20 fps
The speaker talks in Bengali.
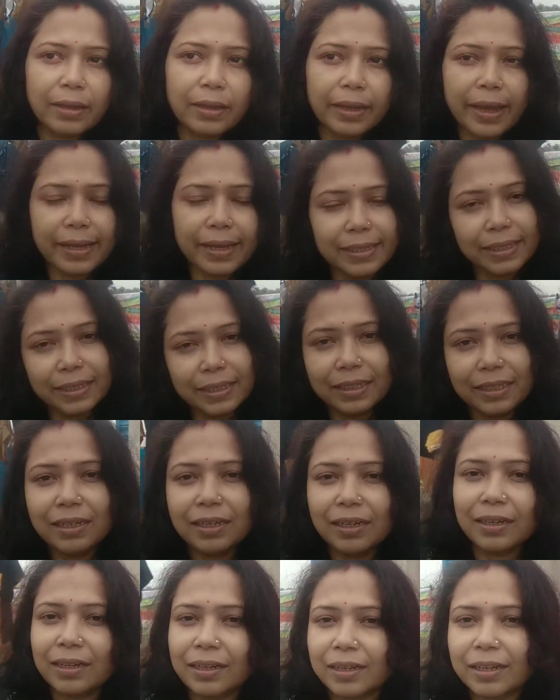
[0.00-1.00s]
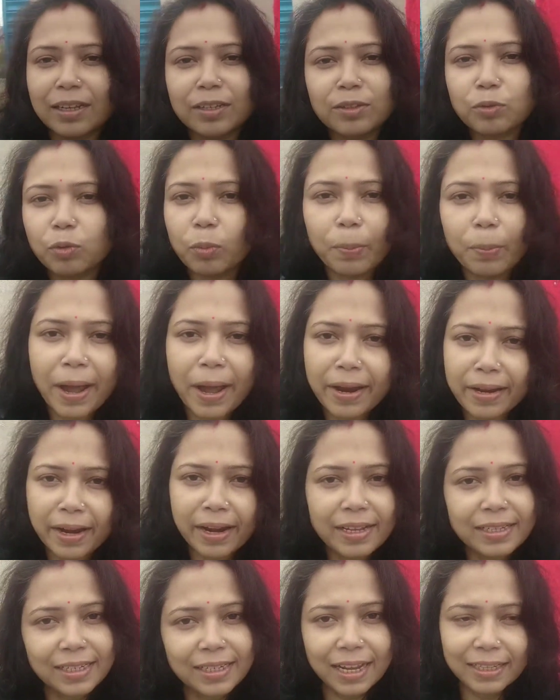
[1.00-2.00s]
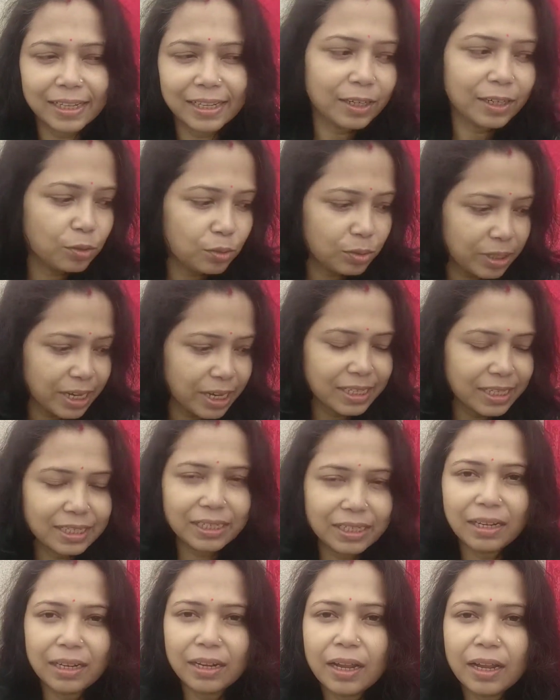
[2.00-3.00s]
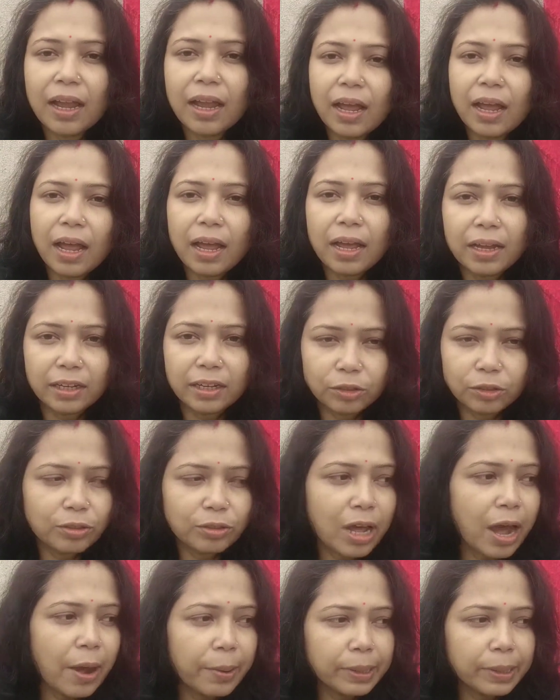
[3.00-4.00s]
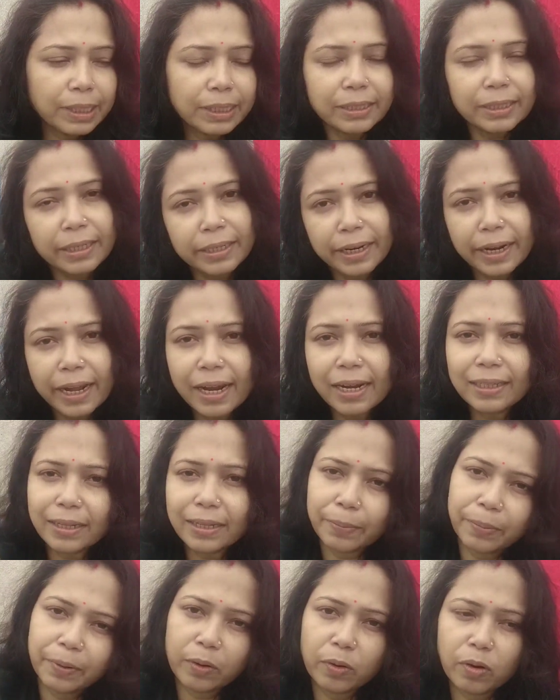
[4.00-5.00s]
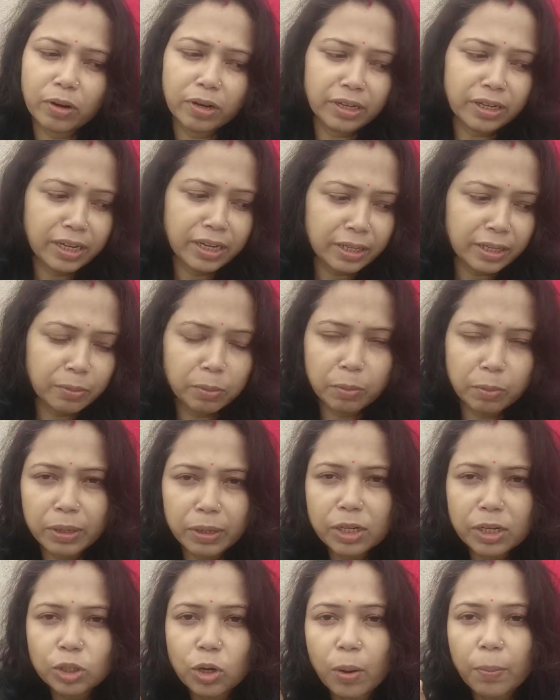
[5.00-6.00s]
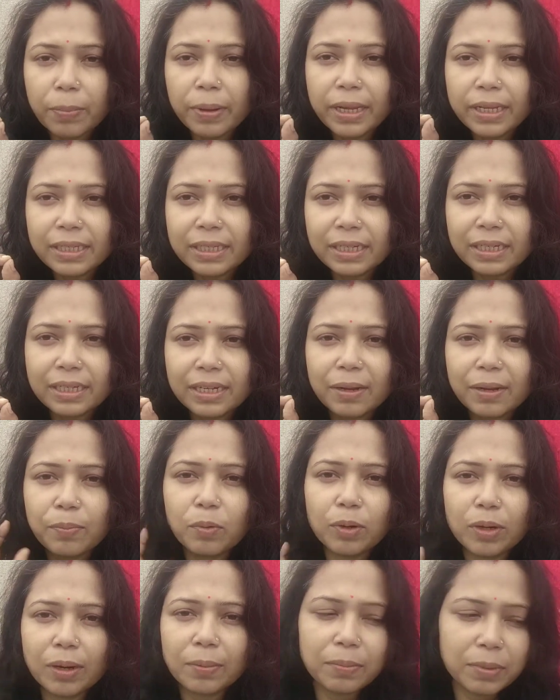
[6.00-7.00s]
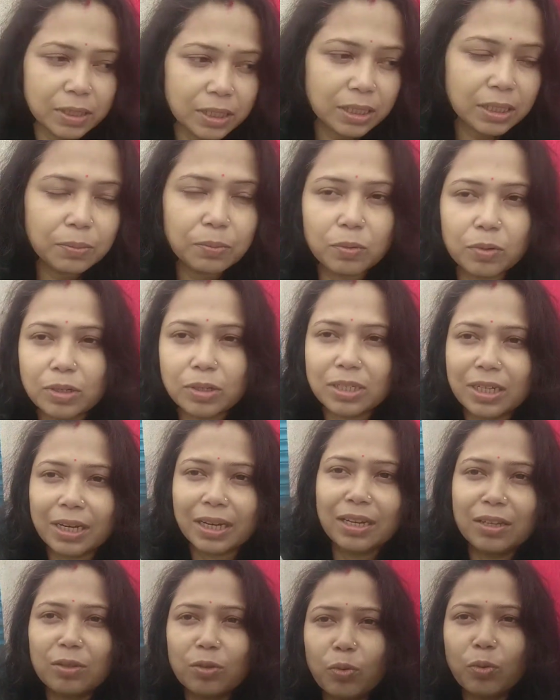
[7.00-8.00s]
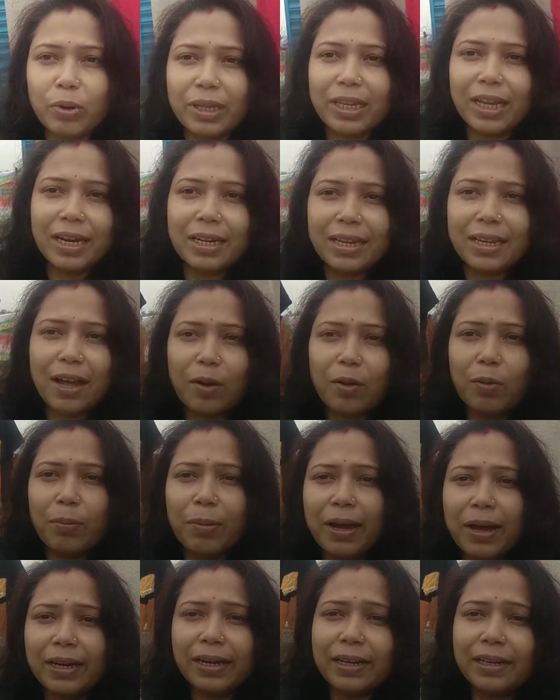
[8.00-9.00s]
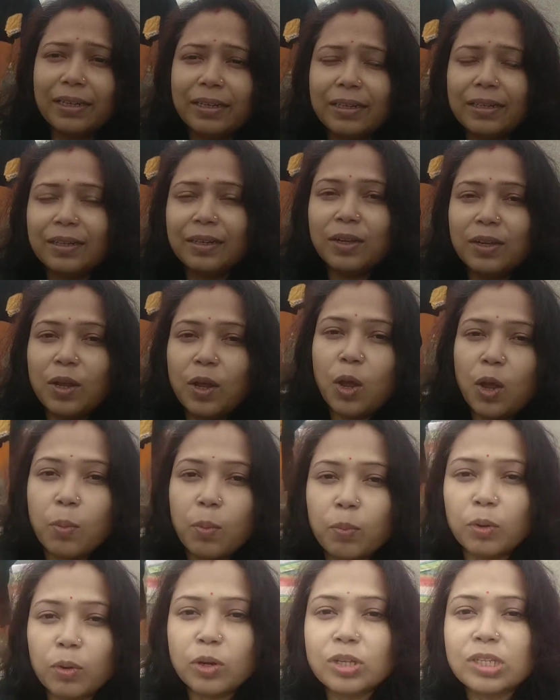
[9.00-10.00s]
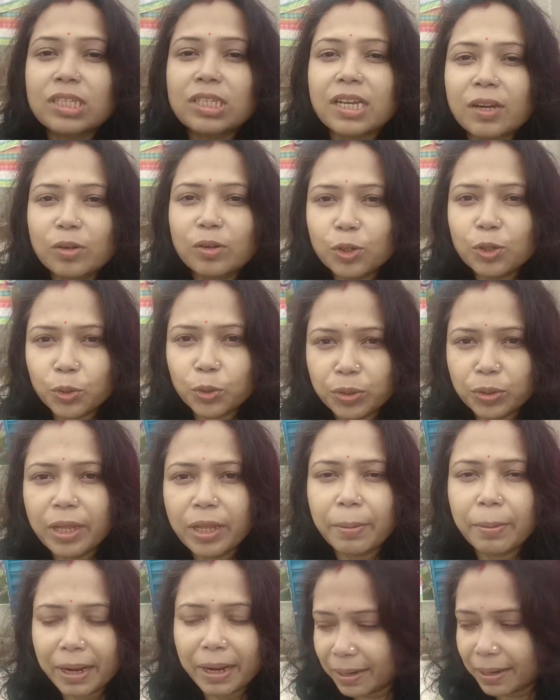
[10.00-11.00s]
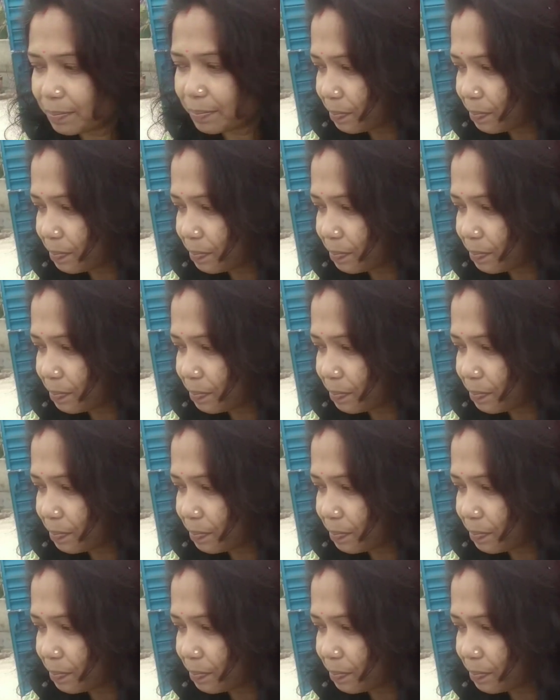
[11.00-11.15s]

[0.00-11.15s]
কেটেছি কিন্তু উপায় নেই ছাদে একটু দিয়েছি একটু তো হাওয়াটা টেনে গেলে তারপর ঘরে নিয়ে দেবো মানে সবে ছিটে ফোটা বৃষ্টি পড়ছে কিন্তু ওয়েদার দেখো বাইরে মনে হচ্ছে এখন সন্ধেবেলা